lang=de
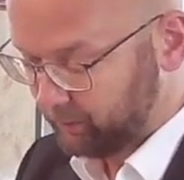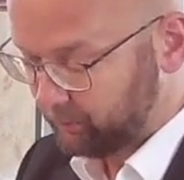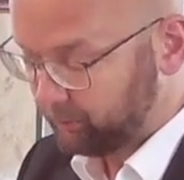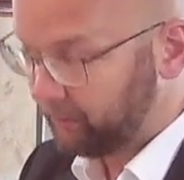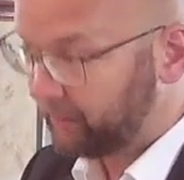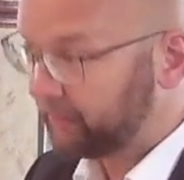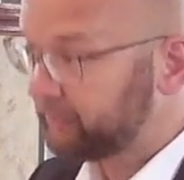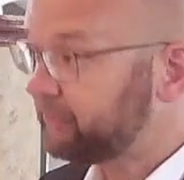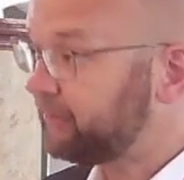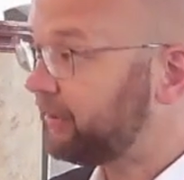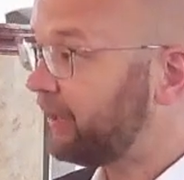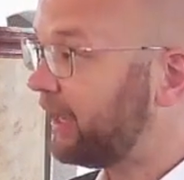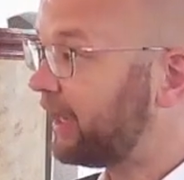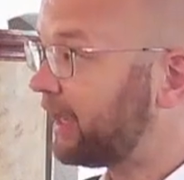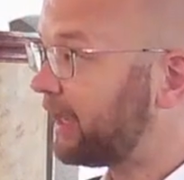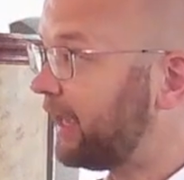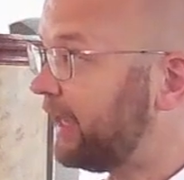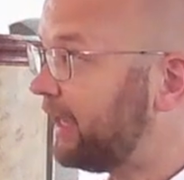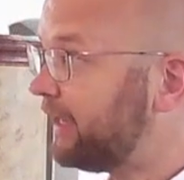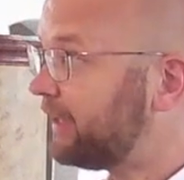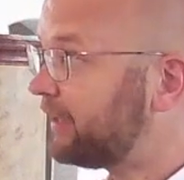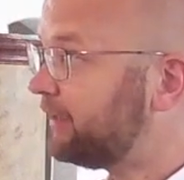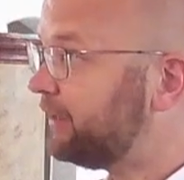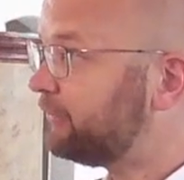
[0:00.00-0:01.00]
Manche
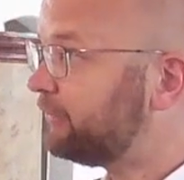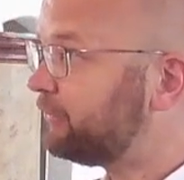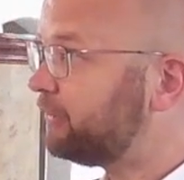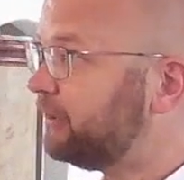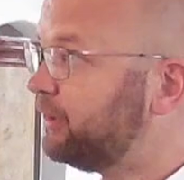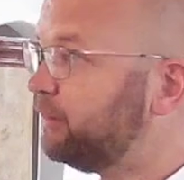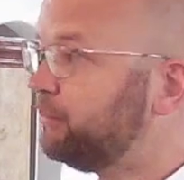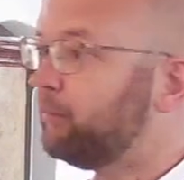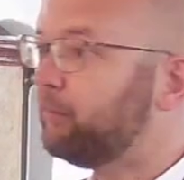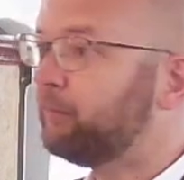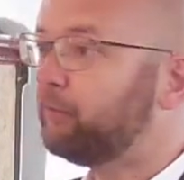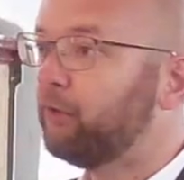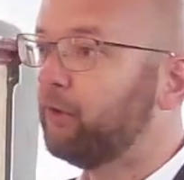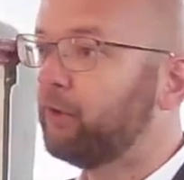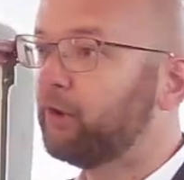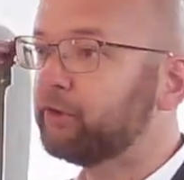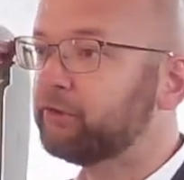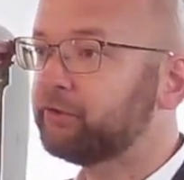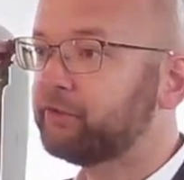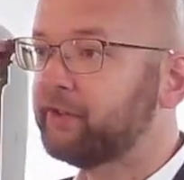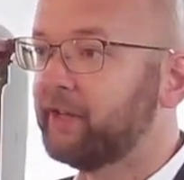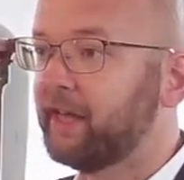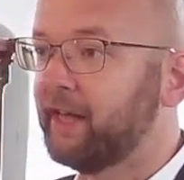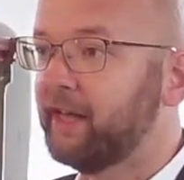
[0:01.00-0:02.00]
Ereignisse, die
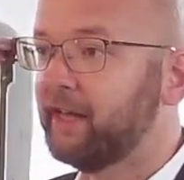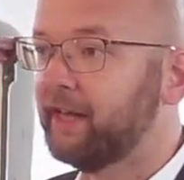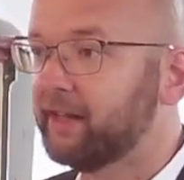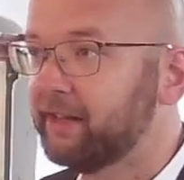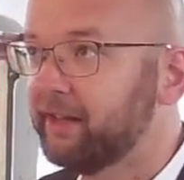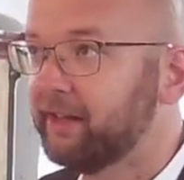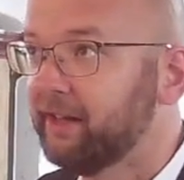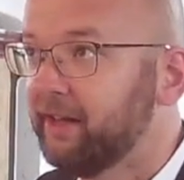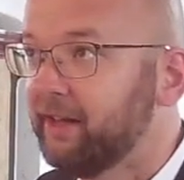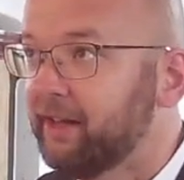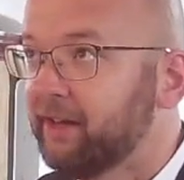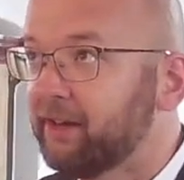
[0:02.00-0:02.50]
bevorstehen,